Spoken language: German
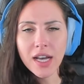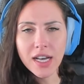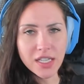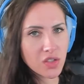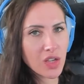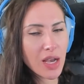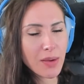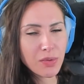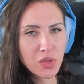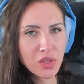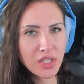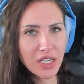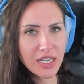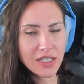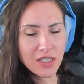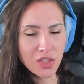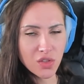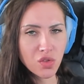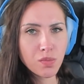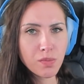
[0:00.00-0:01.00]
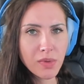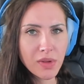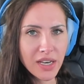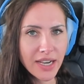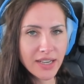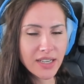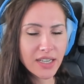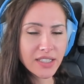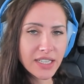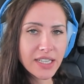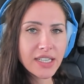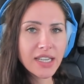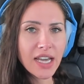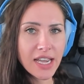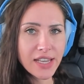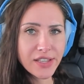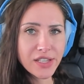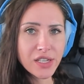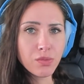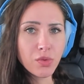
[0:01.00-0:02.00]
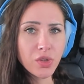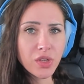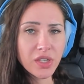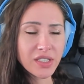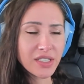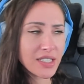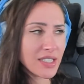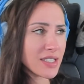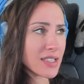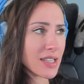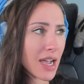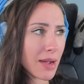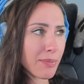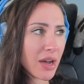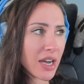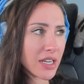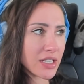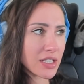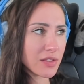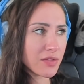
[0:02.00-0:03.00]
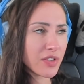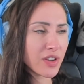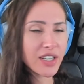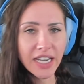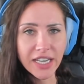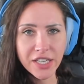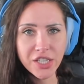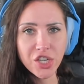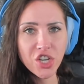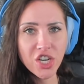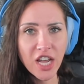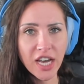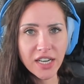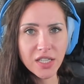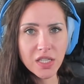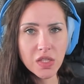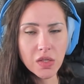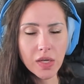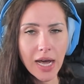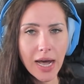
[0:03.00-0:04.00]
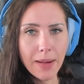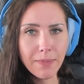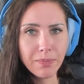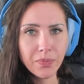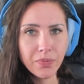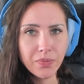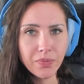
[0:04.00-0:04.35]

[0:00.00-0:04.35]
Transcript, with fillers: Hast du absolut recht, es tut mir leid, an jede einzelne Mücke diesen abartigen Vergleich gestartet zu haben.